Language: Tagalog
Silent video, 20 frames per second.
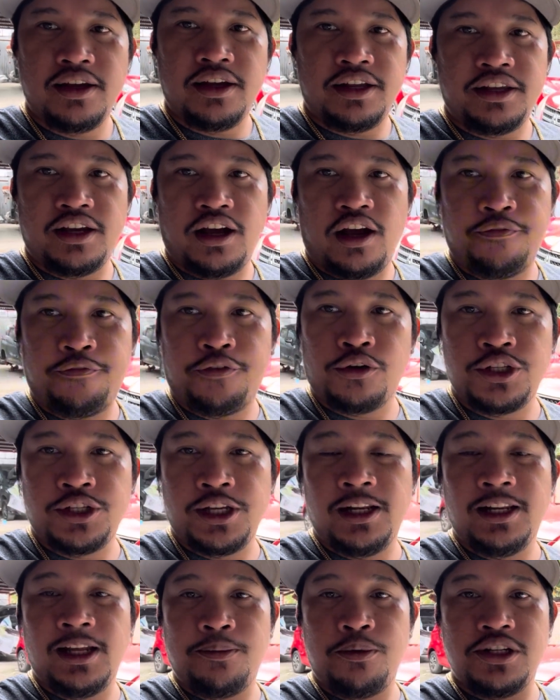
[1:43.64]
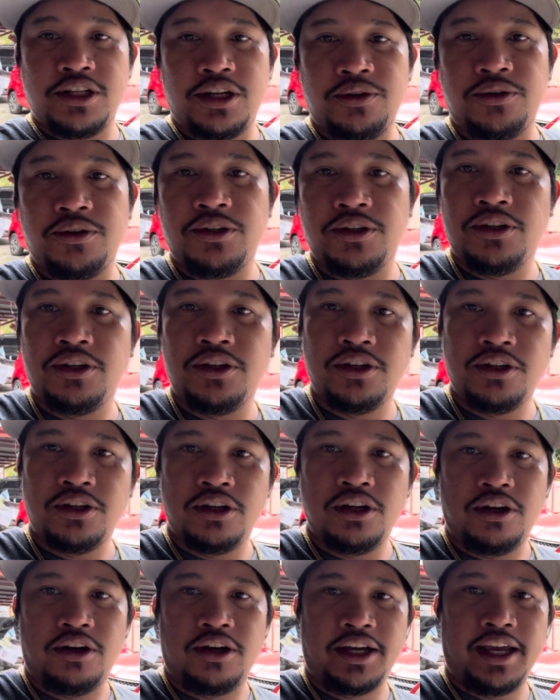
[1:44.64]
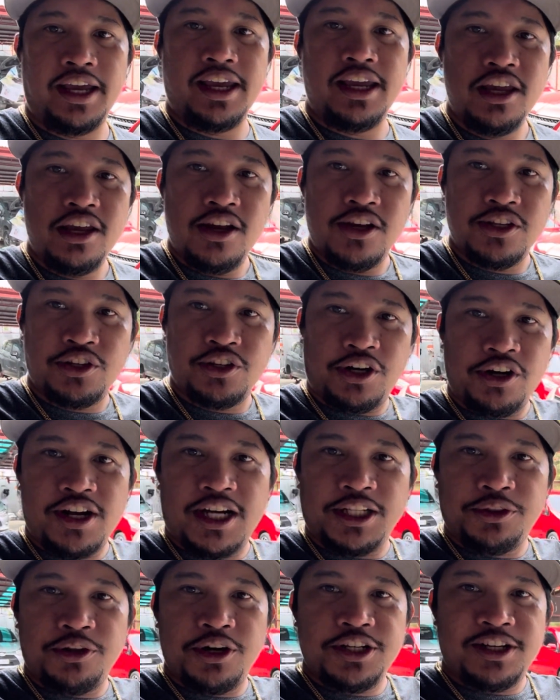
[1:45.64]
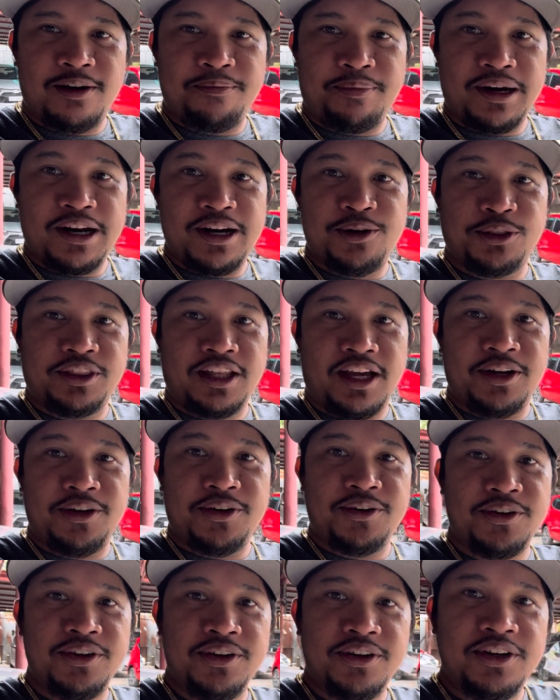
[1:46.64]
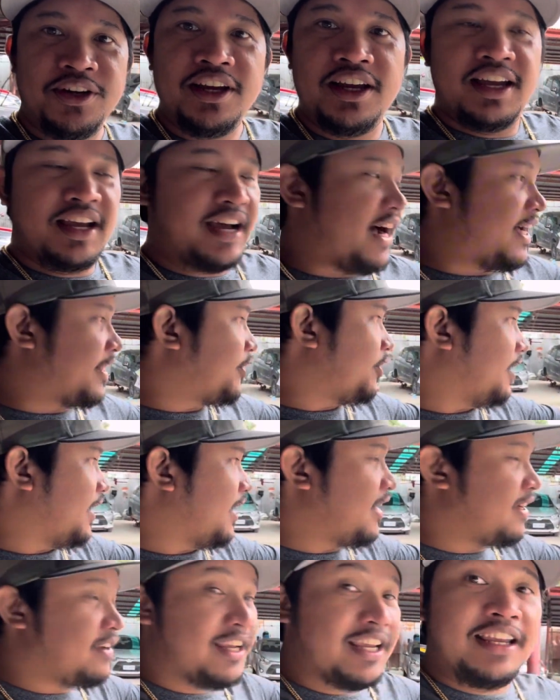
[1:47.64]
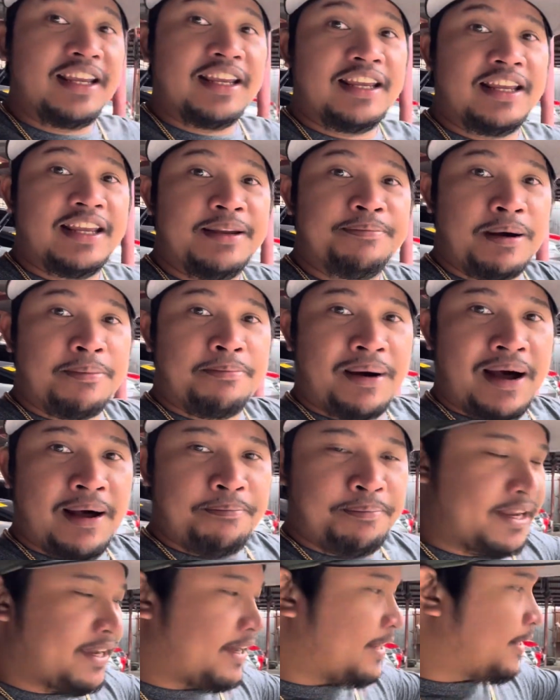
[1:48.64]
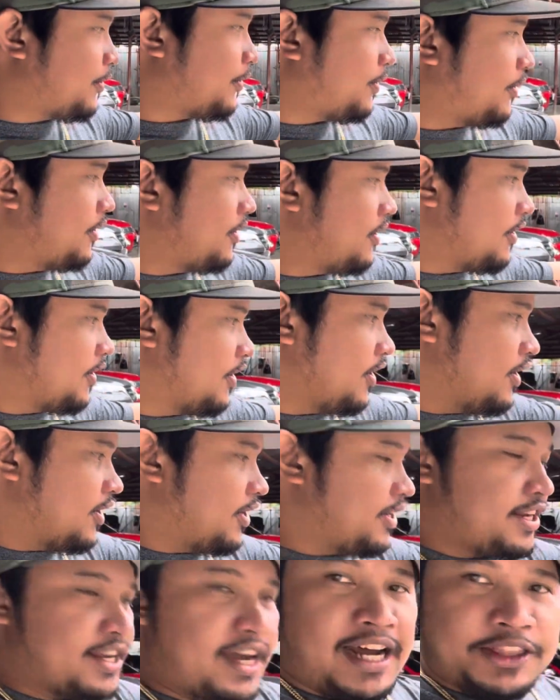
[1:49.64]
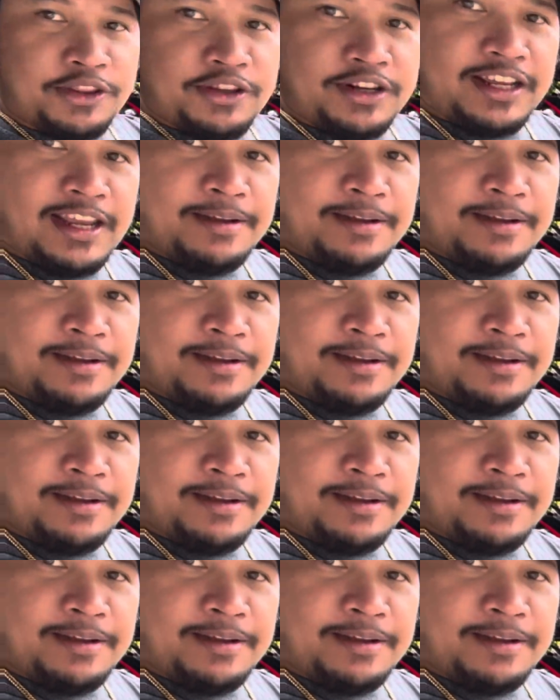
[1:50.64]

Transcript: niya for sale gihapon ni siya no. Okay? So karon ato ni siyang ta, no. Ato ning ipabapping karon Nya ato ning